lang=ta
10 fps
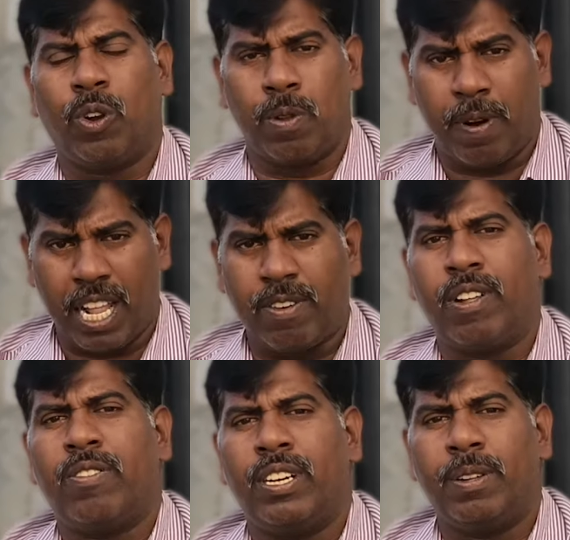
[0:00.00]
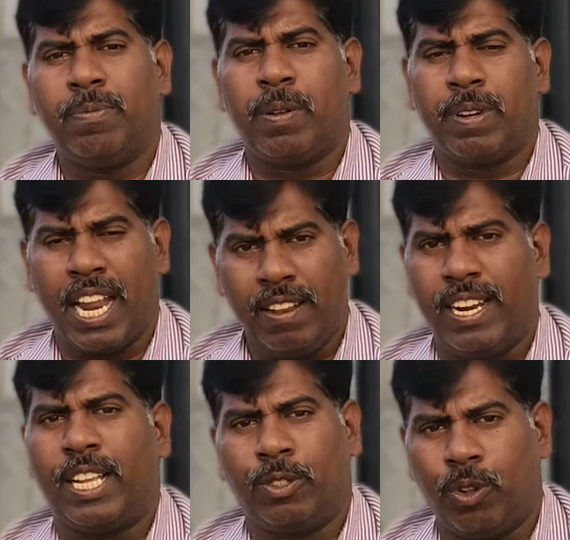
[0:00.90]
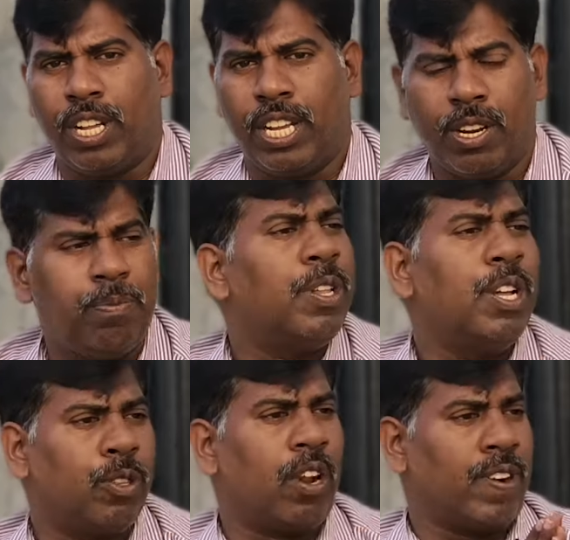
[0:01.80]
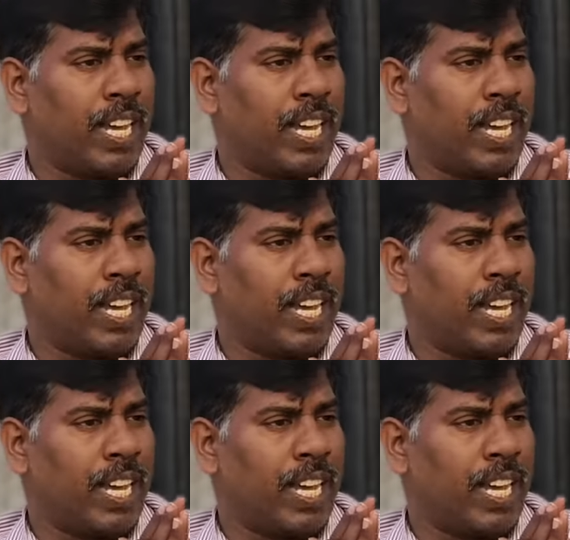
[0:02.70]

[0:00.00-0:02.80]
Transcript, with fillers: தோழர் மலரன் அவர்களிடம் நம் கேள்வி கணக்கு தொடுக்கிறோம் தோழர்